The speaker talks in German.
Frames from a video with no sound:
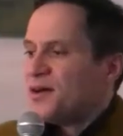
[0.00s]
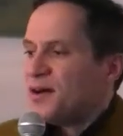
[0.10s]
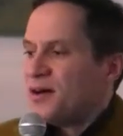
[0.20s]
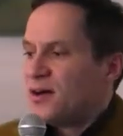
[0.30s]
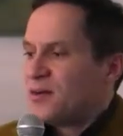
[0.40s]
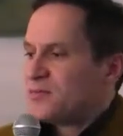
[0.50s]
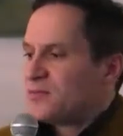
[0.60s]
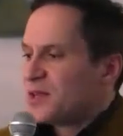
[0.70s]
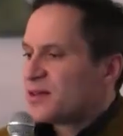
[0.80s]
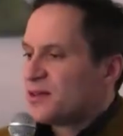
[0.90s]
ähm,
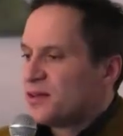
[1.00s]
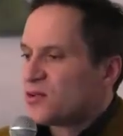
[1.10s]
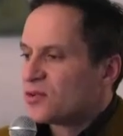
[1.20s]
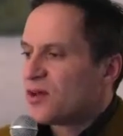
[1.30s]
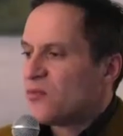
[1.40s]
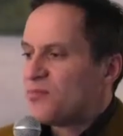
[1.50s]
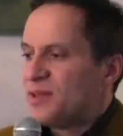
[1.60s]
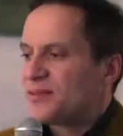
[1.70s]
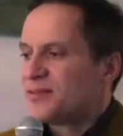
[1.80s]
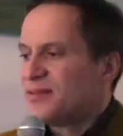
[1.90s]
die Regierung darum
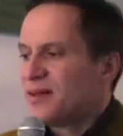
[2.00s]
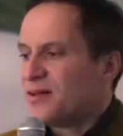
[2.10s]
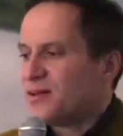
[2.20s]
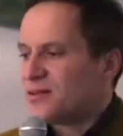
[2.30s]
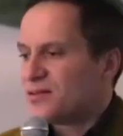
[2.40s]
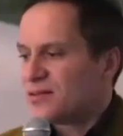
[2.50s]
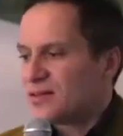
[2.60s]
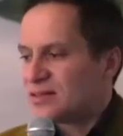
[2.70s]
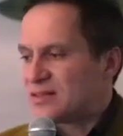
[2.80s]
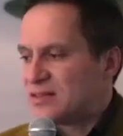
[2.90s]
bitten, äh,
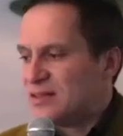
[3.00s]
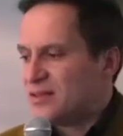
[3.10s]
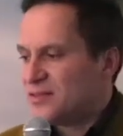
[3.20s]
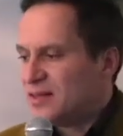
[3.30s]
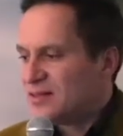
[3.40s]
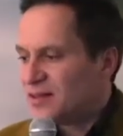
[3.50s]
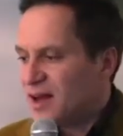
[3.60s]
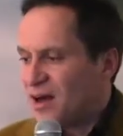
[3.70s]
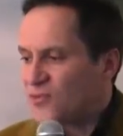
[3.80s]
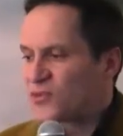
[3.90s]
dass sie nicht die
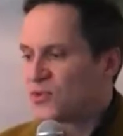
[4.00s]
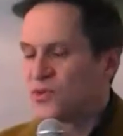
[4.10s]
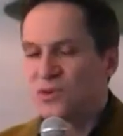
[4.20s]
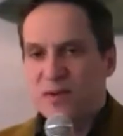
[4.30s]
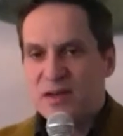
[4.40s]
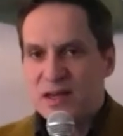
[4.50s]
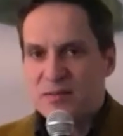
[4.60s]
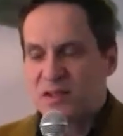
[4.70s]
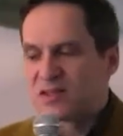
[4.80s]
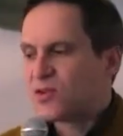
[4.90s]
Haftung
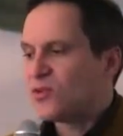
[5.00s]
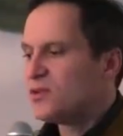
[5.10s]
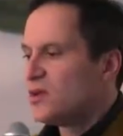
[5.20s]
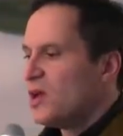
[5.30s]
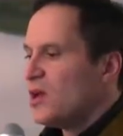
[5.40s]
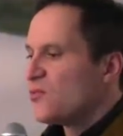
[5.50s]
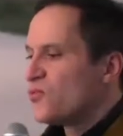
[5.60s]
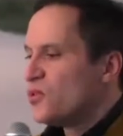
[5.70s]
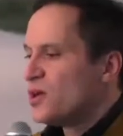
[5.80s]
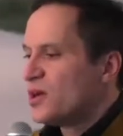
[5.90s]
übernehmen sollen
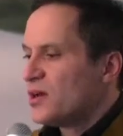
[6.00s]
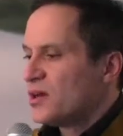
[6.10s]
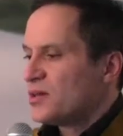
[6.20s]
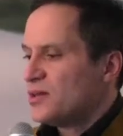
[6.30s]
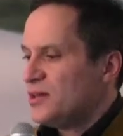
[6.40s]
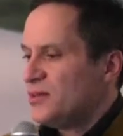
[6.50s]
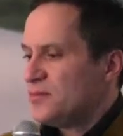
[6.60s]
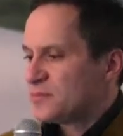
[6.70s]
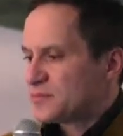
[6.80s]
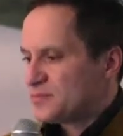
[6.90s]
für die
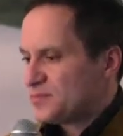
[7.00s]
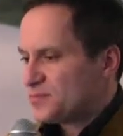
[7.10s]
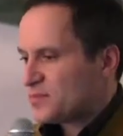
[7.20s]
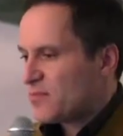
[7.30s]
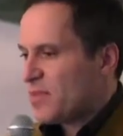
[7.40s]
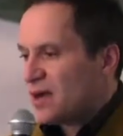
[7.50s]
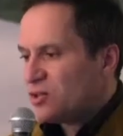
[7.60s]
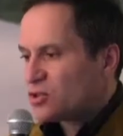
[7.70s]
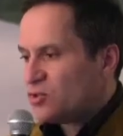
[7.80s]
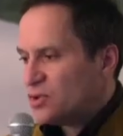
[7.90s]

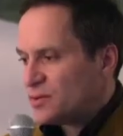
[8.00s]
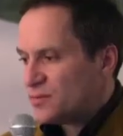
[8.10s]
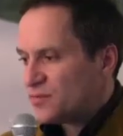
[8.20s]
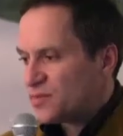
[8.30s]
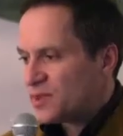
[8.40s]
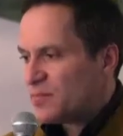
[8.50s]
Bankschulden. Die